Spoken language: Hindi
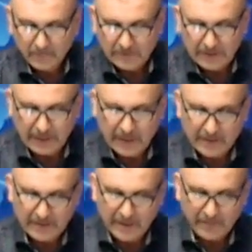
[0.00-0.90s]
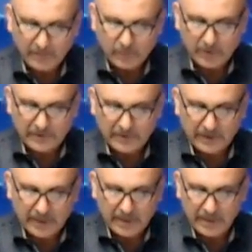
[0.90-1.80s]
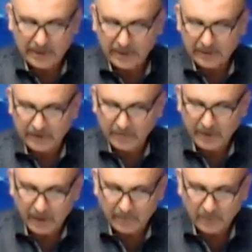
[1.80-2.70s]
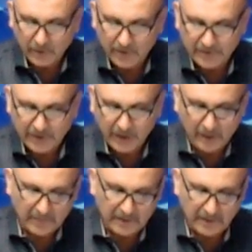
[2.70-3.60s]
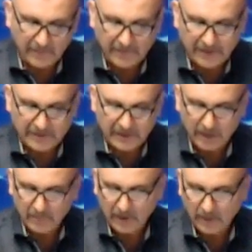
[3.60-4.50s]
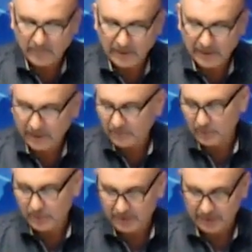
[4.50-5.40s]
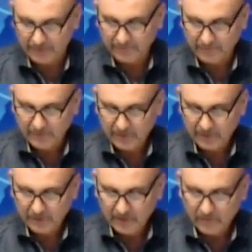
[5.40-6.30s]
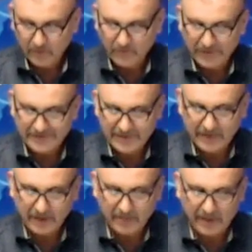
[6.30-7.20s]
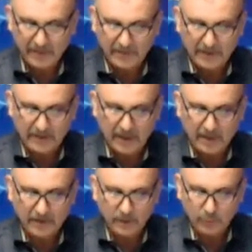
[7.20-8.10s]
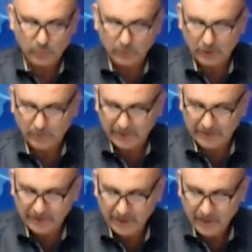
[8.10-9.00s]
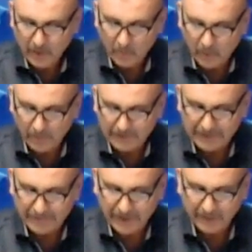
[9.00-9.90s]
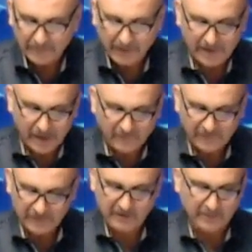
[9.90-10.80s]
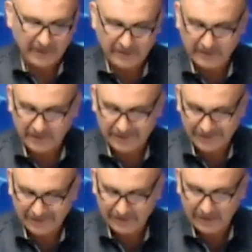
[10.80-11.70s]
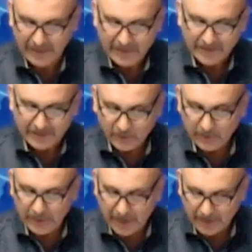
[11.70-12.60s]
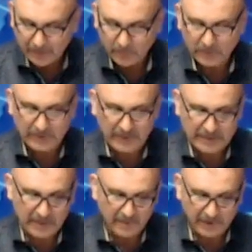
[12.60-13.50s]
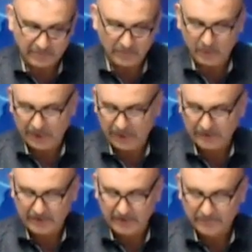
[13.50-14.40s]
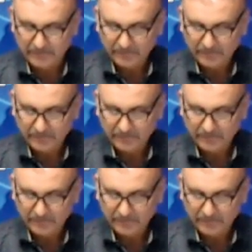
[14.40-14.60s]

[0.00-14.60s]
वजीर खारजा शाह महमूद कुरैशी ने कहा है कि खत्े में अमन और इसकाम के लिए अफगानिस्तान में अमन का क्याम ज़रूरी है वो अफगानिस्तान के बारे में ईरान के खसूस नुमाइंदे मोहम्मद इब्राहिम तहरियान फर्ज से बातचीत कर रहे थे जिन्होंने आज उनसे इस्लामाबाद में मुलाकात की